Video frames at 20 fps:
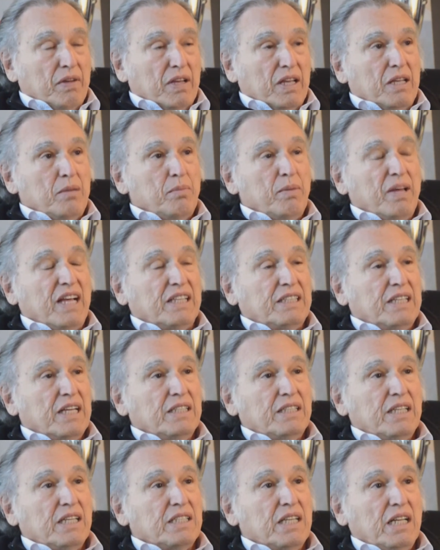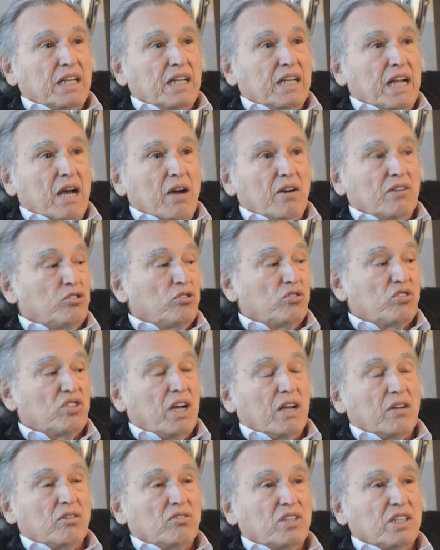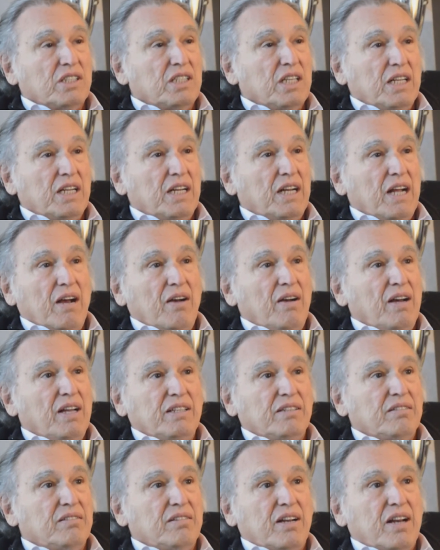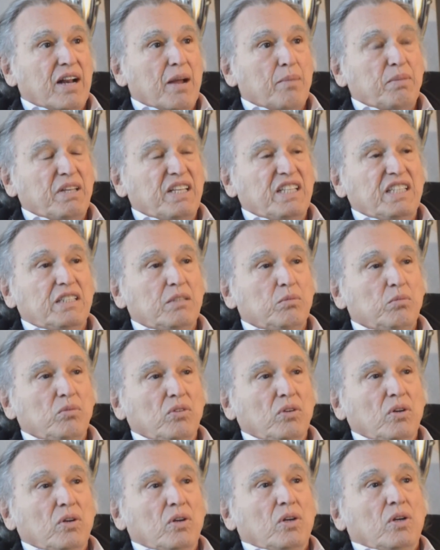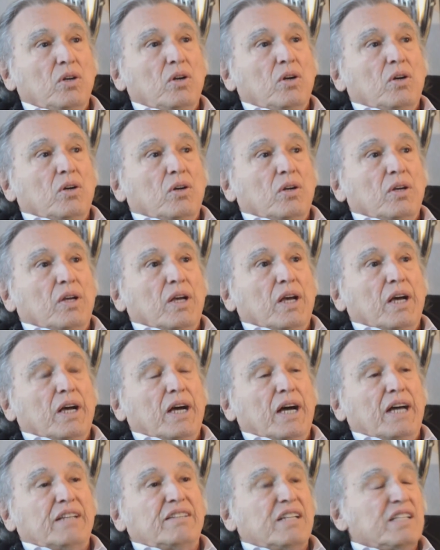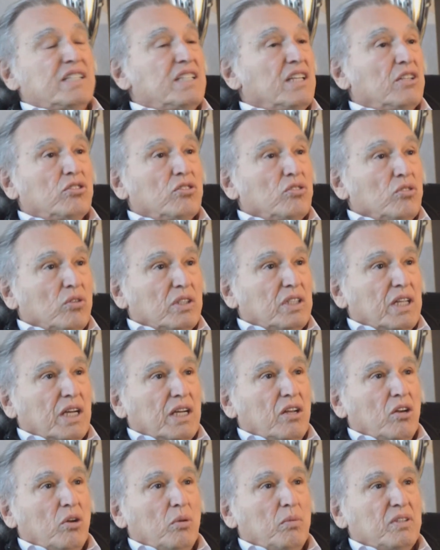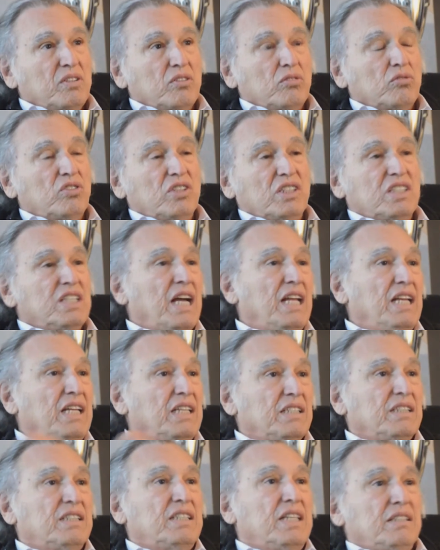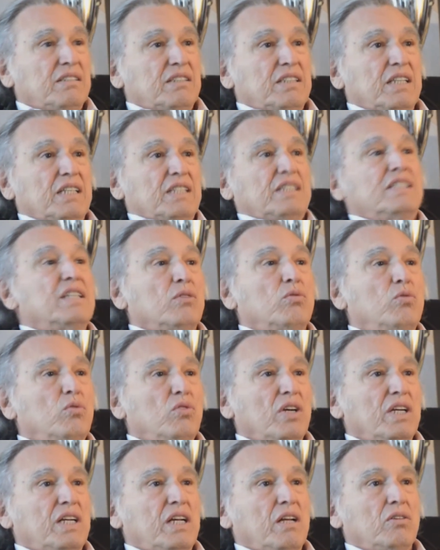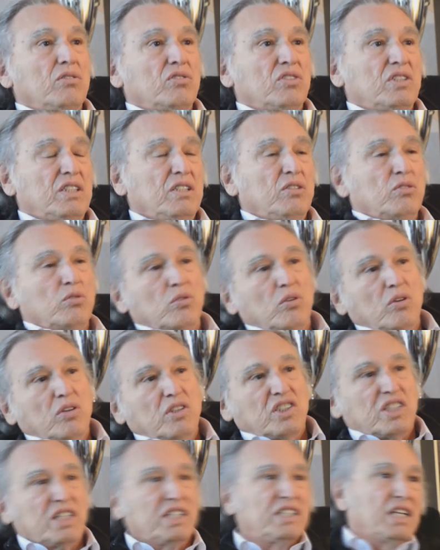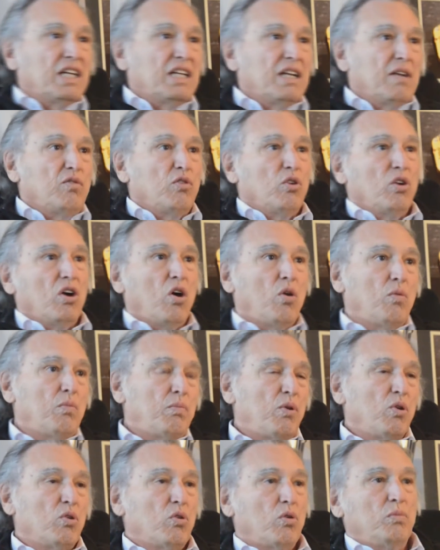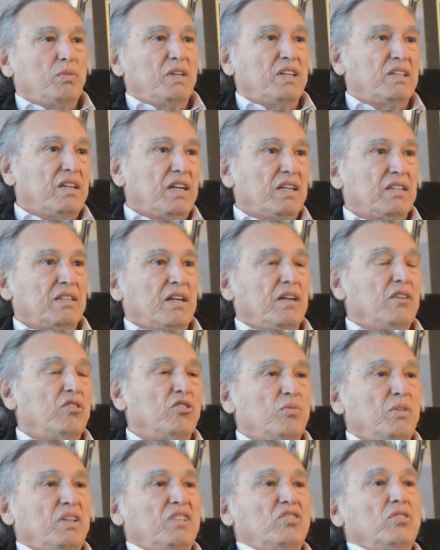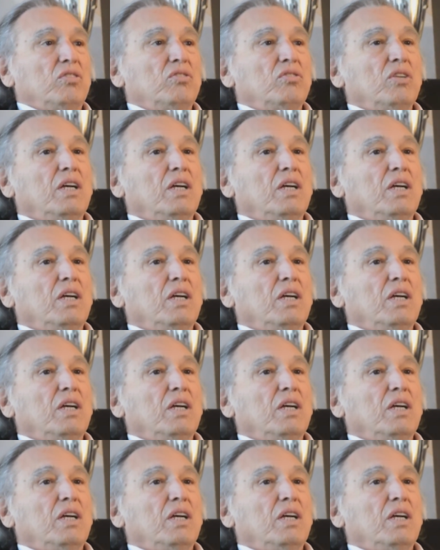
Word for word: inmediatamente acelerado, estos carros aceleraban rapidísimo, a 390 kilómetros, usted sale, se, asegura de que los cinturones que se han aflojado un poco entre los mixtos,